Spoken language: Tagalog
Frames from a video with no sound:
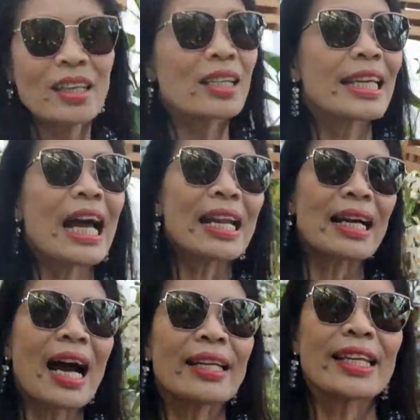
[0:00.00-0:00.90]
Kasi
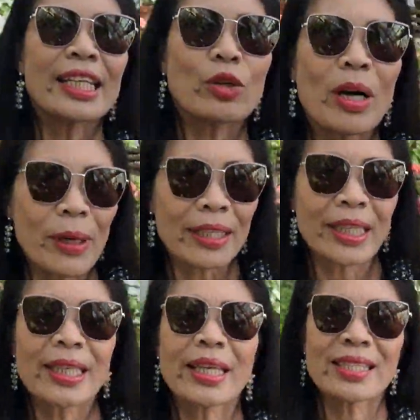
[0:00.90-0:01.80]
inaalagaan niyan dito mga
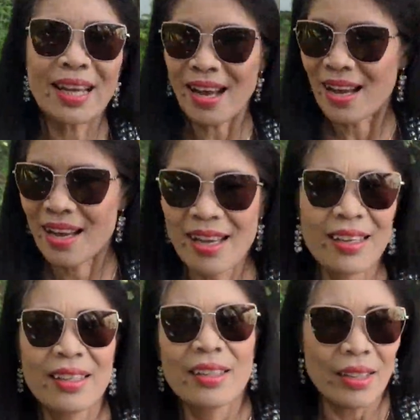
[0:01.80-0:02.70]
palagkimbing sa
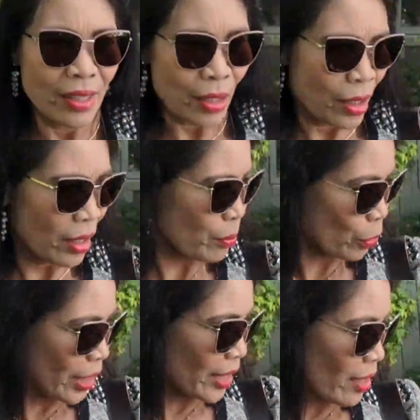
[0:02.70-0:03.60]

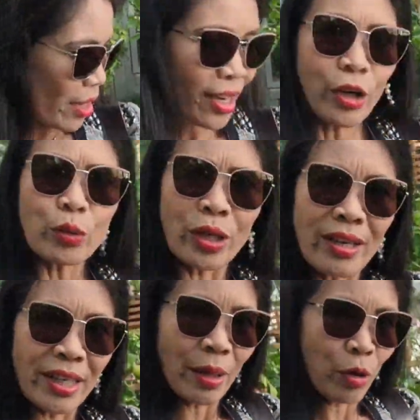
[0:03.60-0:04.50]
botanical. Oh, rin,
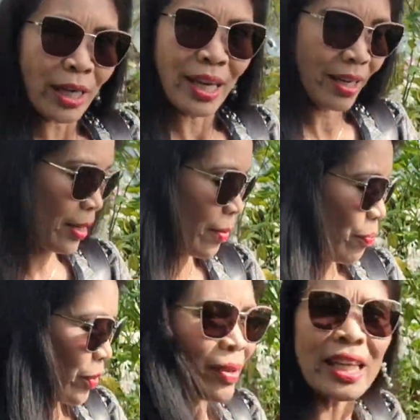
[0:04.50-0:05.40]
ang ganda malaklak.
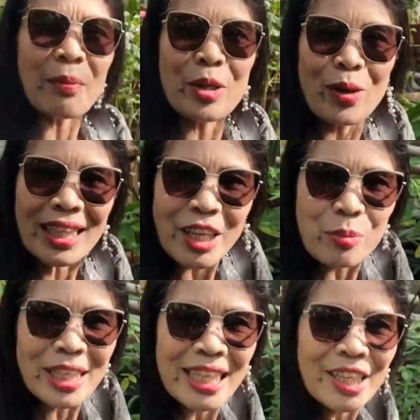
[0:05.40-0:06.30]
Hirap yung wala
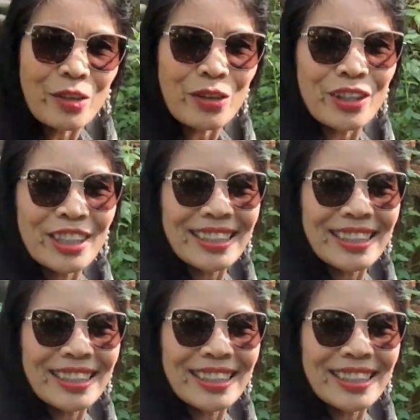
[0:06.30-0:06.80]
tayong maniniyot.